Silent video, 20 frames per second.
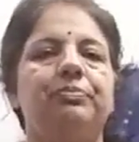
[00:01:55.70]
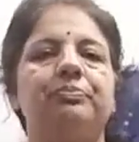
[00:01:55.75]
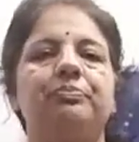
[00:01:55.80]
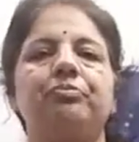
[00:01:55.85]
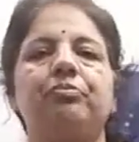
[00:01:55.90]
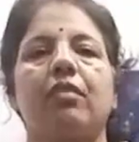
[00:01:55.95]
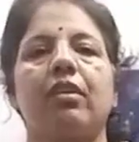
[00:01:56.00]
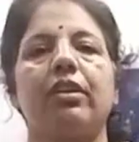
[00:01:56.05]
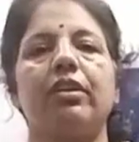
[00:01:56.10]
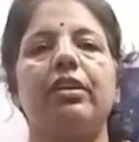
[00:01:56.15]

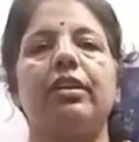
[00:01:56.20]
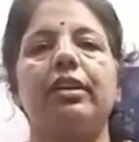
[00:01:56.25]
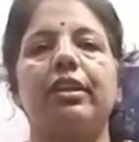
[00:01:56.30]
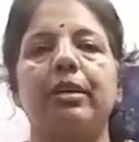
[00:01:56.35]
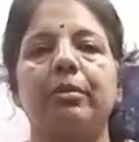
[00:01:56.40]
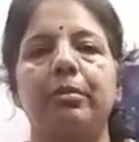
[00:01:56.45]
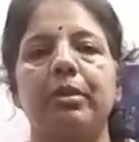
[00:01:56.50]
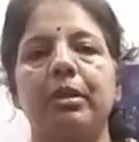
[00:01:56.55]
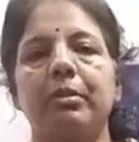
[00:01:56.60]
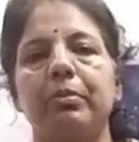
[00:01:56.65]
धनिया
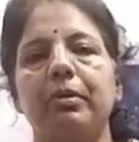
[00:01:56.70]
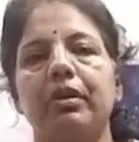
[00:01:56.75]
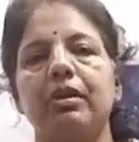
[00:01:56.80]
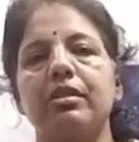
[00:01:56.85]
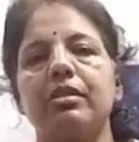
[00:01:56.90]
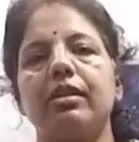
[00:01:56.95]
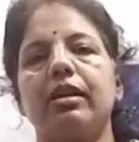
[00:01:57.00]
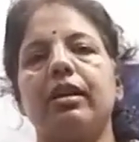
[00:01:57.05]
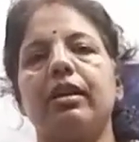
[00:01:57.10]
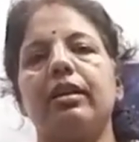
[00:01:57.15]
मेरे पास
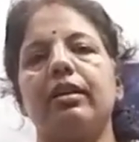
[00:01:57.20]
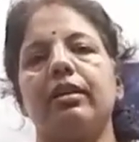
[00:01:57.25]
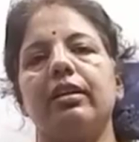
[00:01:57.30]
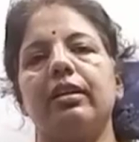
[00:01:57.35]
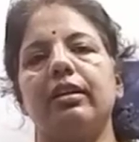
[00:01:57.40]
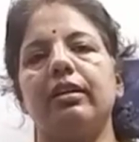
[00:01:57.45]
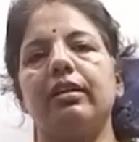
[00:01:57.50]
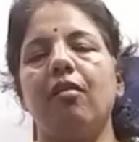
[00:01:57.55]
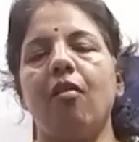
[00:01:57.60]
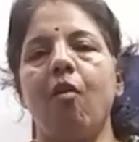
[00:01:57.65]
है नहीं है
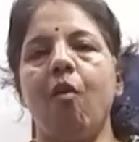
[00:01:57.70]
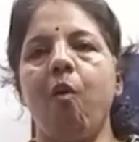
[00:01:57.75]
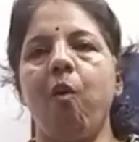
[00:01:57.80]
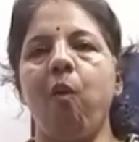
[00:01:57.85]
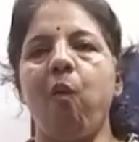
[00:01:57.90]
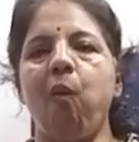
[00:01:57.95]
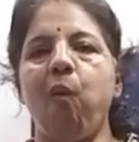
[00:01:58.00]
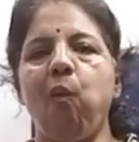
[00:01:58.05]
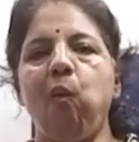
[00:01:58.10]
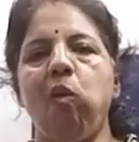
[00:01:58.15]

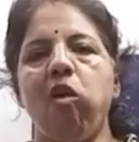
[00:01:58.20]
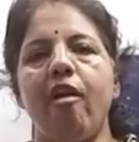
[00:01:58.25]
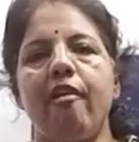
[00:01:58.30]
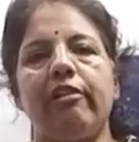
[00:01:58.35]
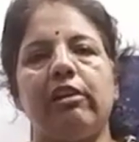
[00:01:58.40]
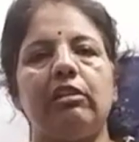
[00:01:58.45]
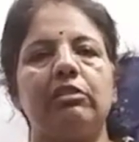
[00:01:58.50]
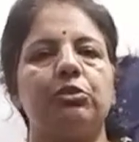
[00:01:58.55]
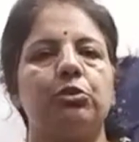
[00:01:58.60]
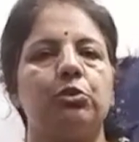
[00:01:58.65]

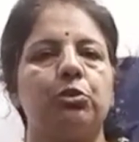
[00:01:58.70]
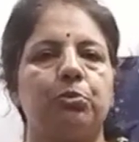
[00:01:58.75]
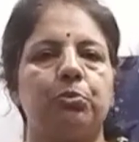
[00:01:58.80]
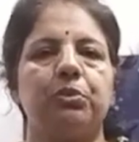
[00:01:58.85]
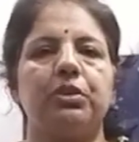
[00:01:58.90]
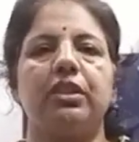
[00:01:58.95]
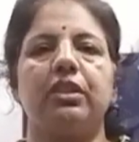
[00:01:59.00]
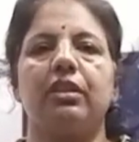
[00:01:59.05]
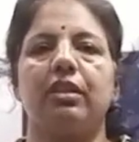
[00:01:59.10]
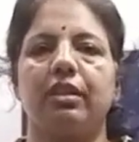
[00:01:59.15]
तो
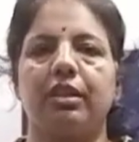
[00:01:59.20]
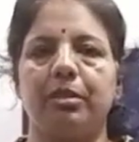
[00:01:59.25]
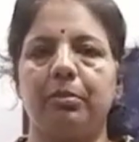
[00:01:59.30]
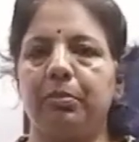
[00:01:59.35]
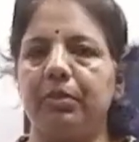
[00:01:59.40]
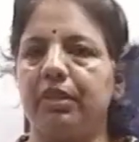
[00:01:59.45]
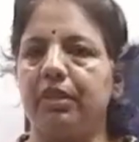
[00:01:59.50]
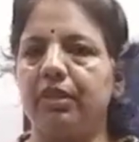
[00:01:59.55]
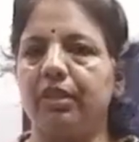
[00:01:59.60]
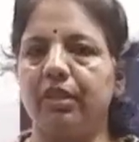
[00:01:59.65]
पुदीना की
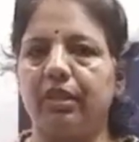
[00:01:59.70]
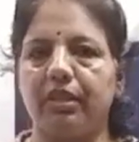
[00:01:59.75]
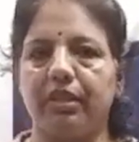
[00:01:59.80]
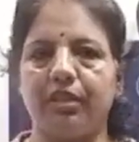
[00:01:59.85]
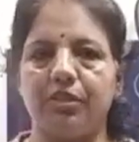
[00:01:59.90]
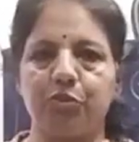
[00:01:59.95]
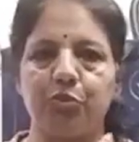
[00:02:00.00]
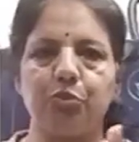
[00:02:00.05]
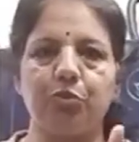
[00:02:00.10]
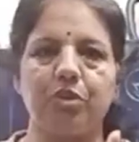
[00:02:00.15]
पत्तियां हैं
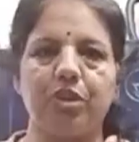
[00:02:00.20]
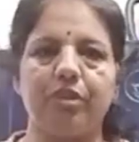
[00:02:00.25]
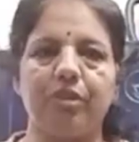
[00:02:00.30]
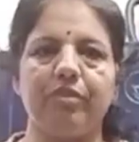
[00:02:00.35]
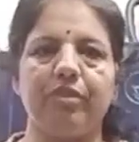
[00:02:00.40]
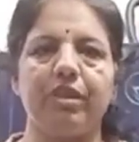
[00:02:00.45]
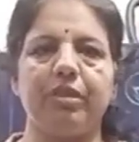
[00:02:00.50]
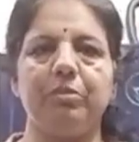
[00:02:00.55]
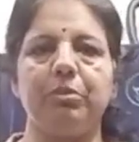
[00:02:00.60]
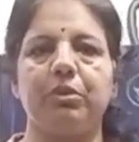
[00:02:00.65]
सूखे वाली
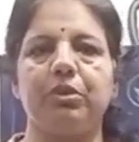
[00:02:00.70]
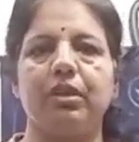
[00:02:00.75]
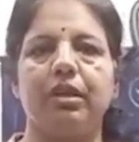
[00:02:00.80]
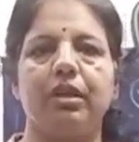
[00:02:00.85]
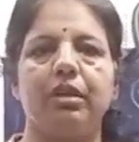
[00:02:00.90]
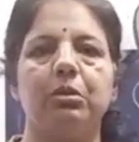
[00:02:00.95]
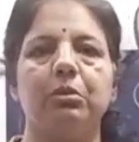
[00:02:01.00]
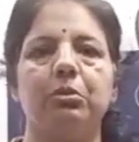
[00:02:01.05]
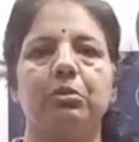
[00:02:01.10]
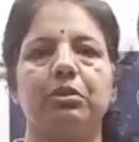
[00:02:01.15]
वो डाल
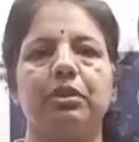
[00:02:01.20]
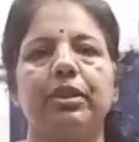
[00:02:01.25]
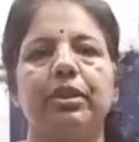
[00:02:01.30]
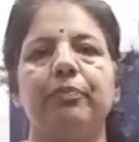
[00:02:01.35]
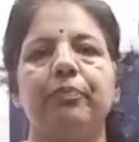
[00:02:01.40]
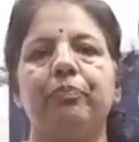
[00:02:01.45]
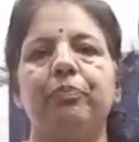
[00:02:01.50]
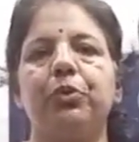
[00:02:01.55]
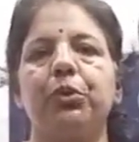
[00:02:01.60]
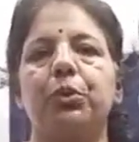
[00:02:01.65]
लूँगी
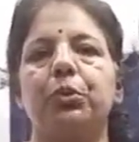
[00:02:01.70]
तो